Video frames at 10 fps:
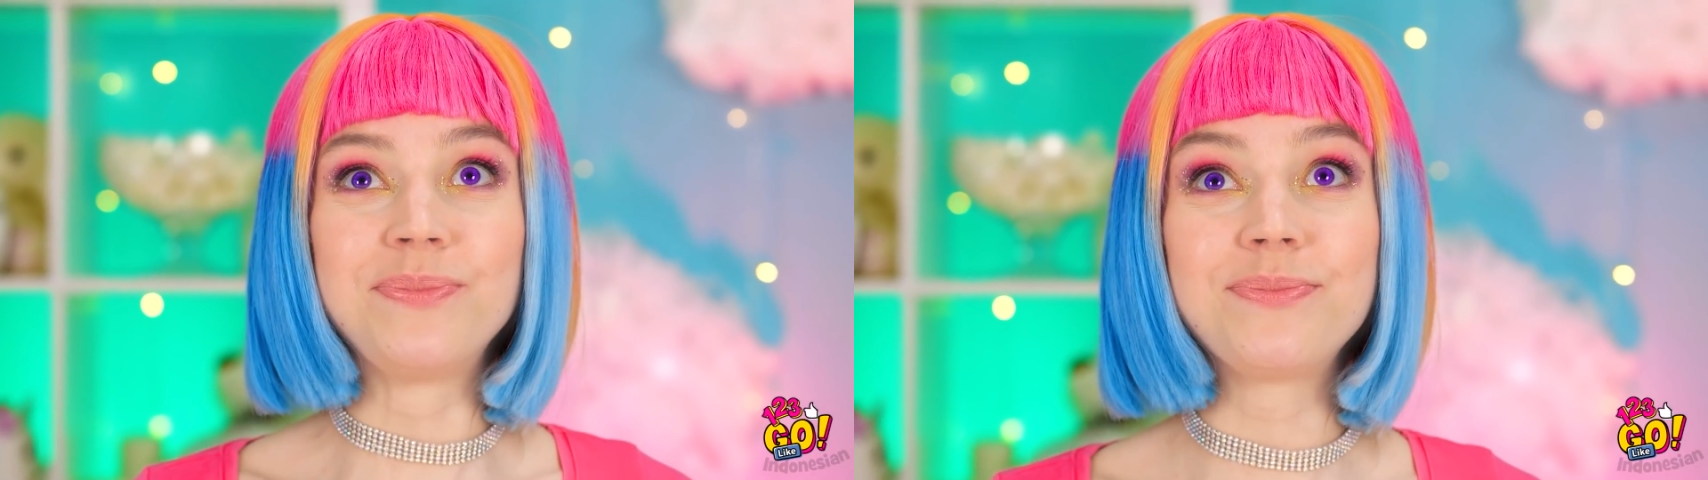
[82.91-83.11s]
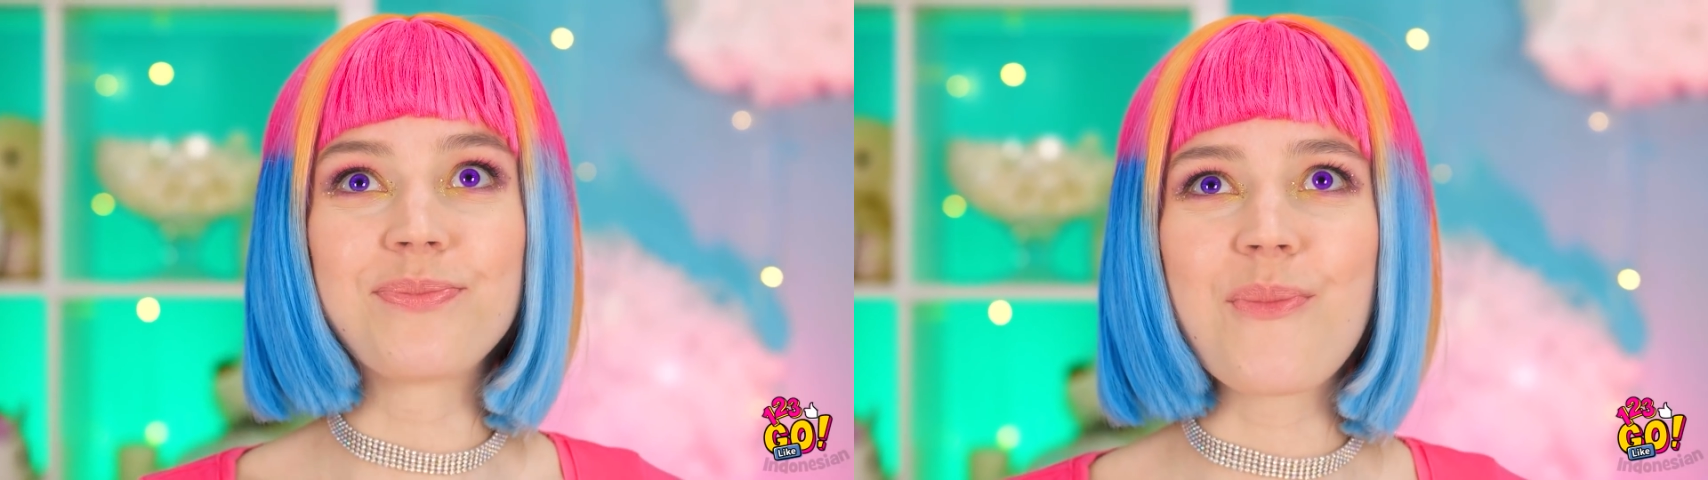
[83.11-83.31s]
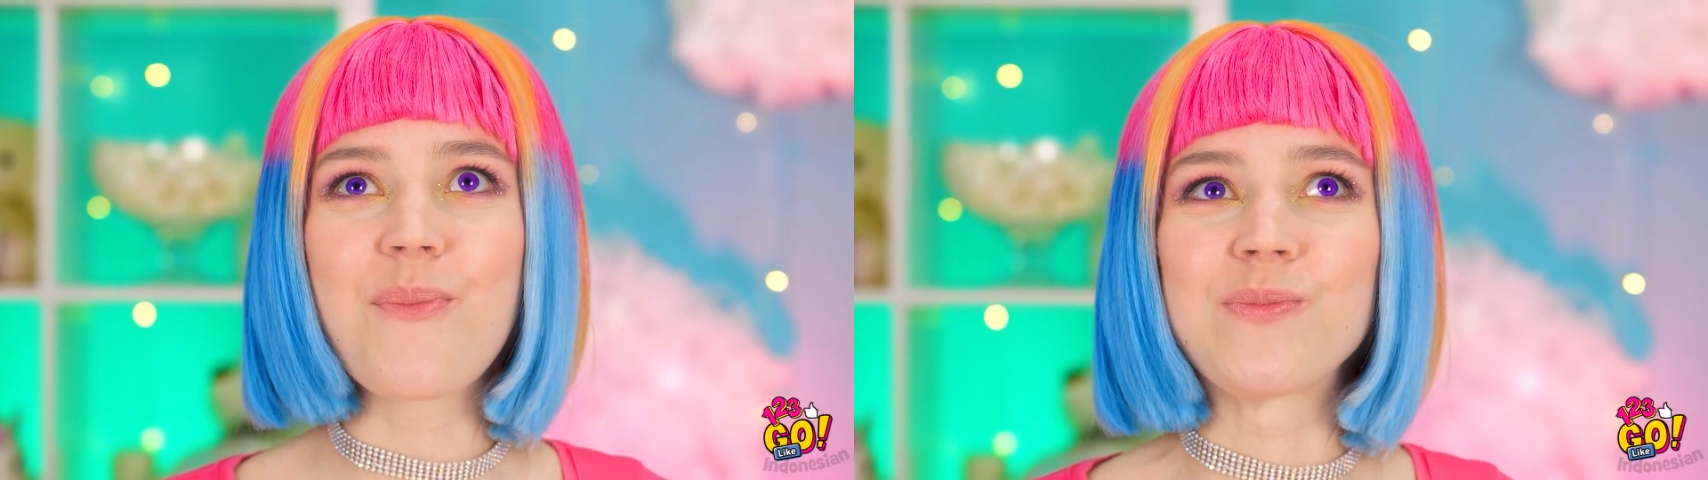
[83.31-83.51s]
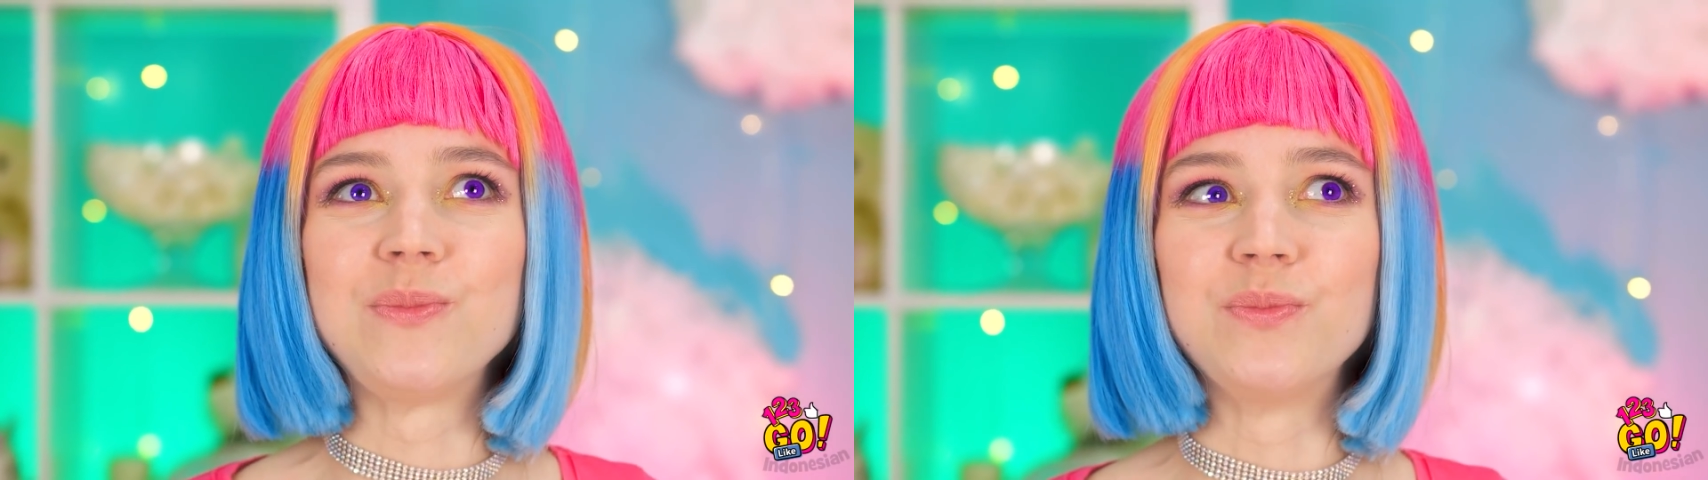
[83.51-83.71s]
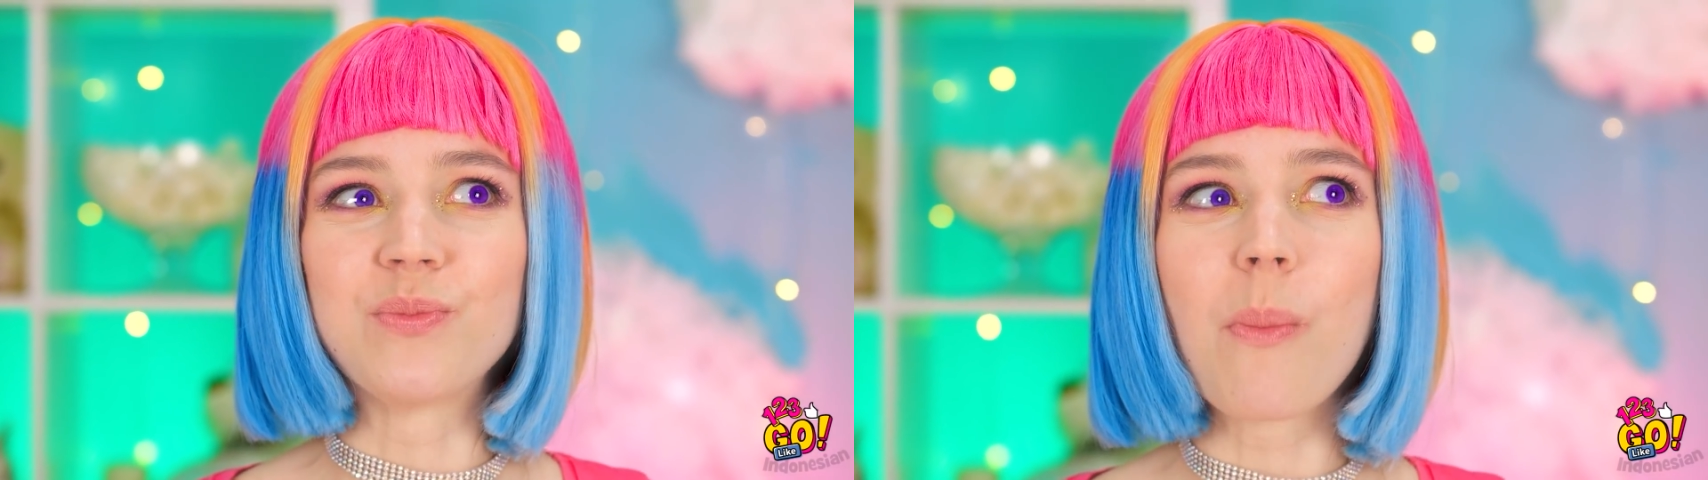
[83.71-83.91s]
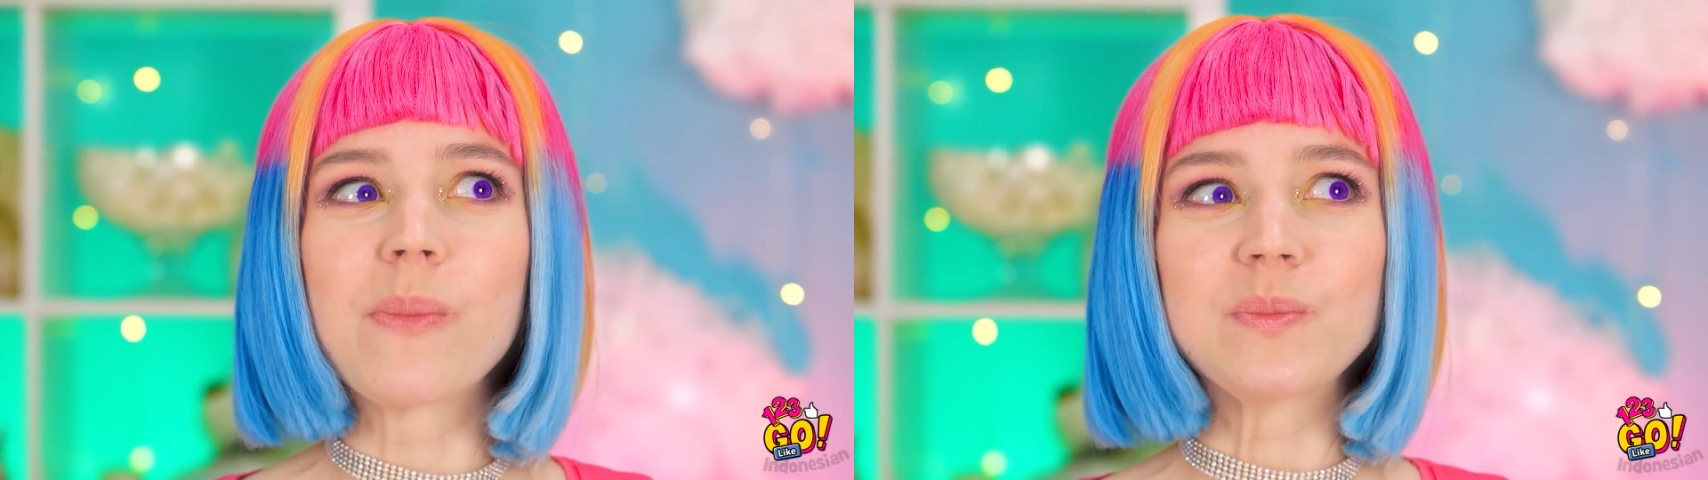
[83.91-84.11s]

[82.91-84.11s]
kelihatan ungu.